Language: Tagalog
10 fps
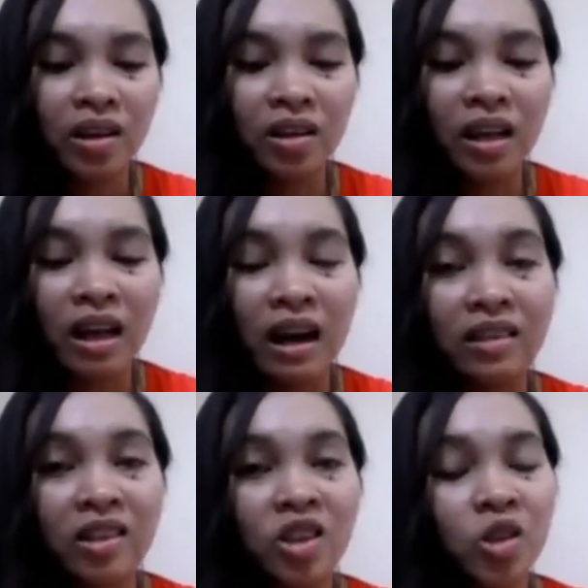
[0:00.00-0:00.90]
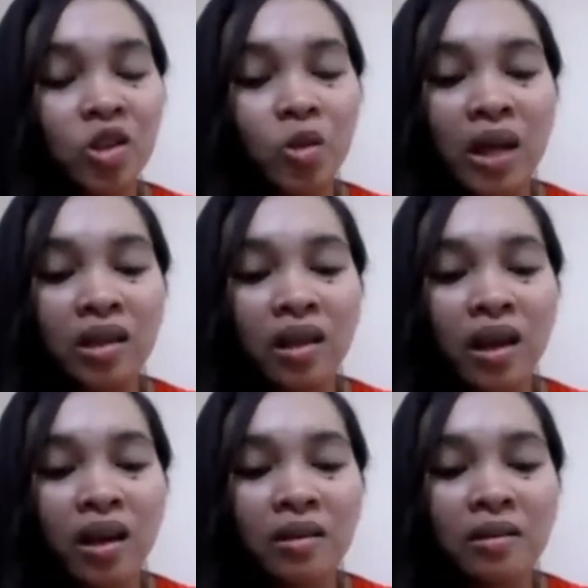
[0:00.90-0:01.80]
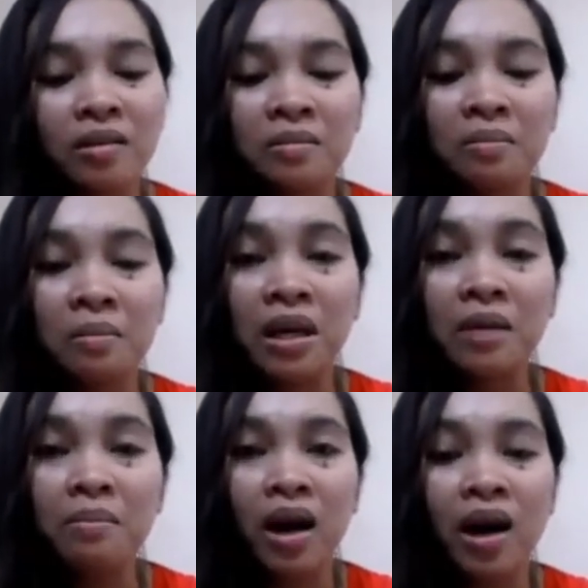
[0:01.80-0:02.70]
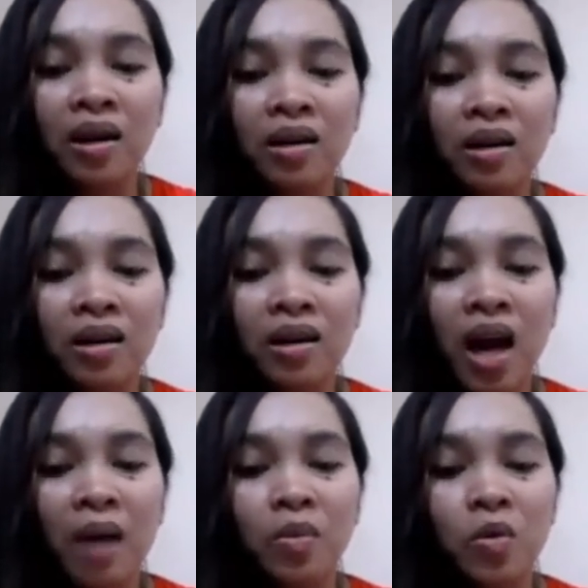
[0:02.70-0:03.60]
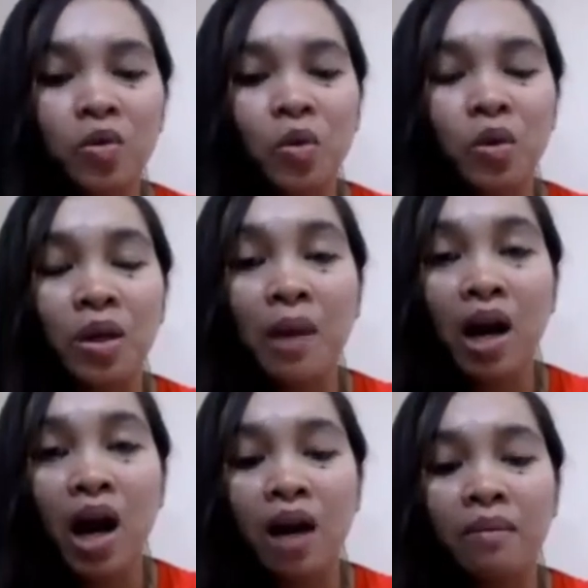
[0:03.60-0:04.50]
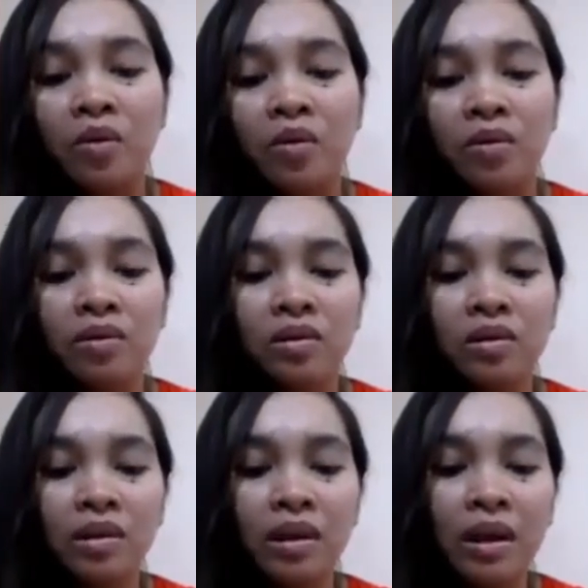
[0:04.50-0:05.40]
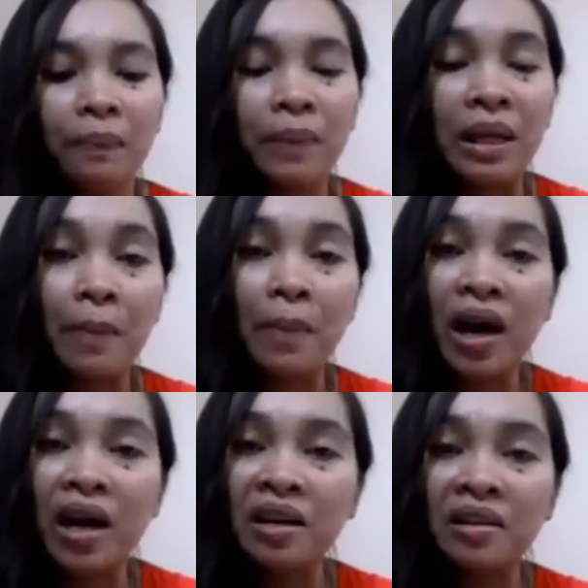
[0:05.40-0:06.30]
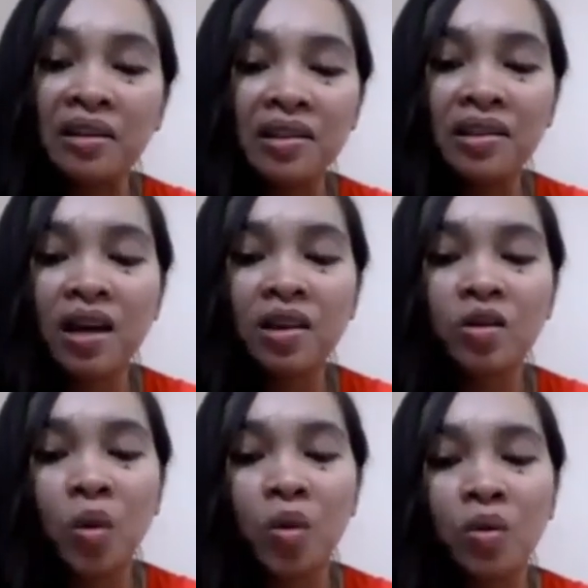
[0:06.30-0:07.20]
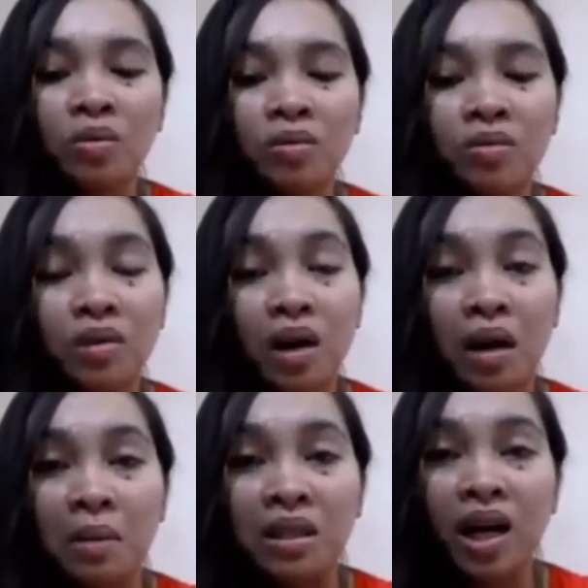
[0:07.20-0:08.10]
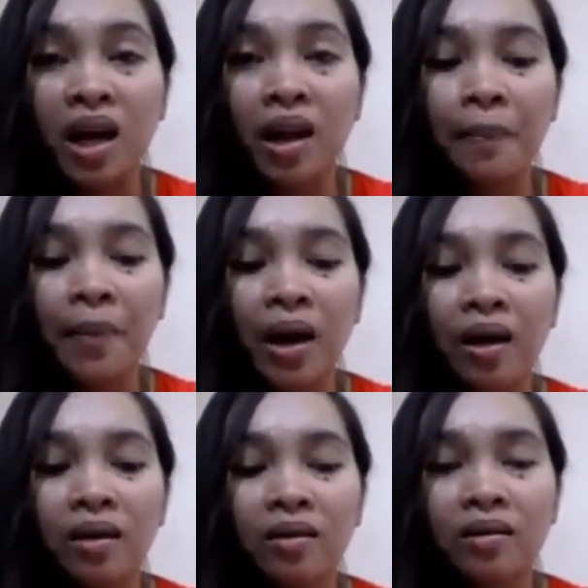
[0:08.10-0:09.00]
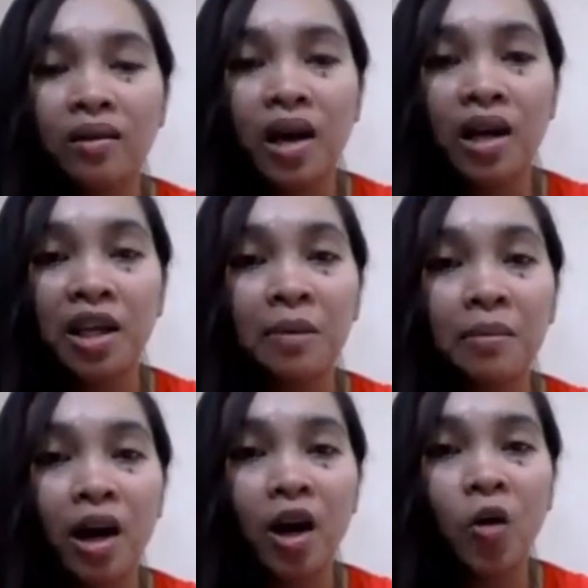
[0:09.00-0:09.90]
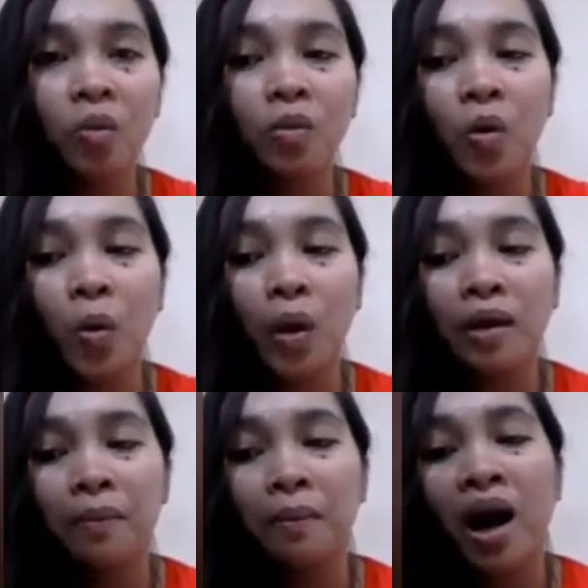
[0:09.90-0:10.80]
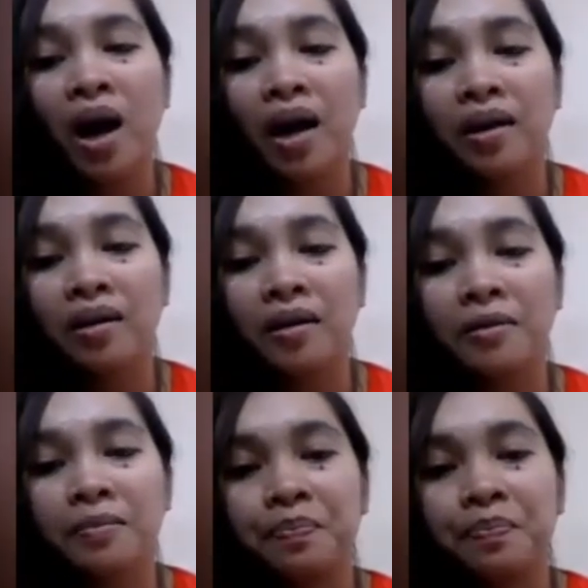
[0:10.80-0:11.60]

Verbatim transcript: Hindi lahat sinuswerte, may iba inaabuso ng mga amo. Pinapakain ng disakto, ang masakla pa, ang iba umuwi bangkay na.